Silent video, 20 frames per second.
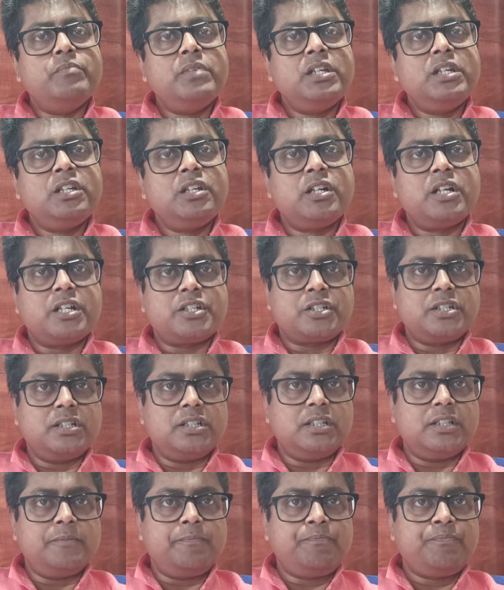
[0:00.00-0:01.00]
মিন
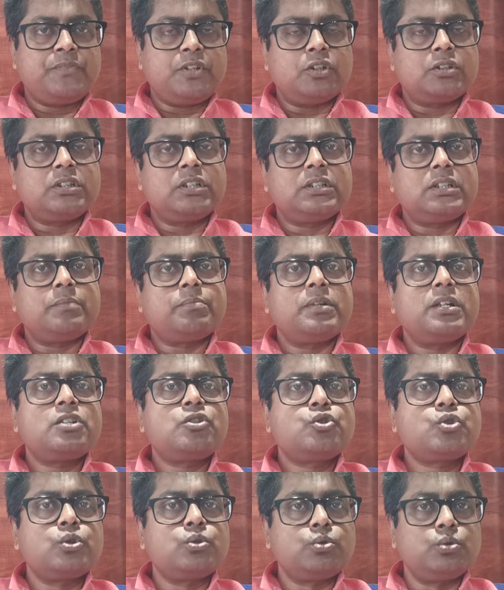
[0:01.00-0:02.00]
রাশিতে অর্থাৎ আপনার
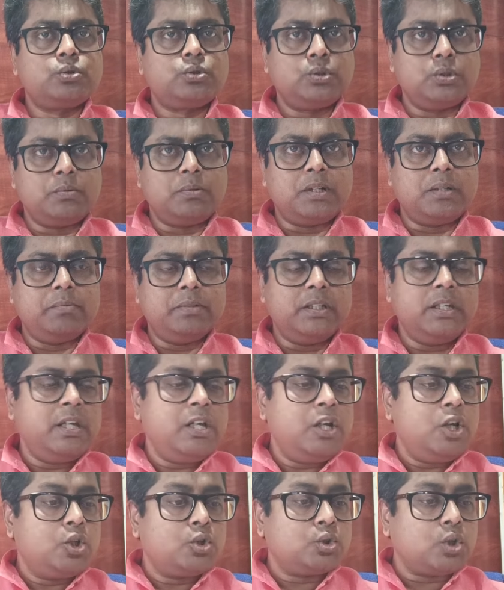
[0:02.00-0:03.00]
চতুর্থভাবে
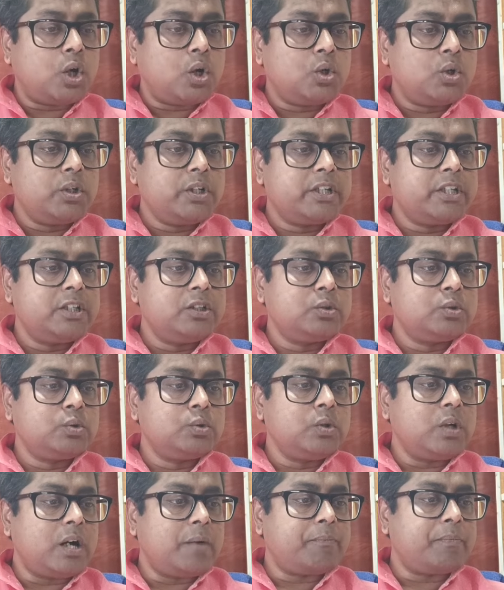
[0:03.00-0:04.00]
তখন কিন্তু
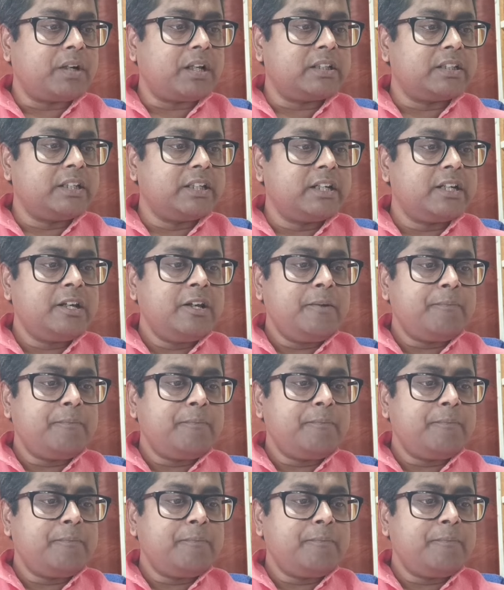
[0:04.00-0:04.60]
আপনাদের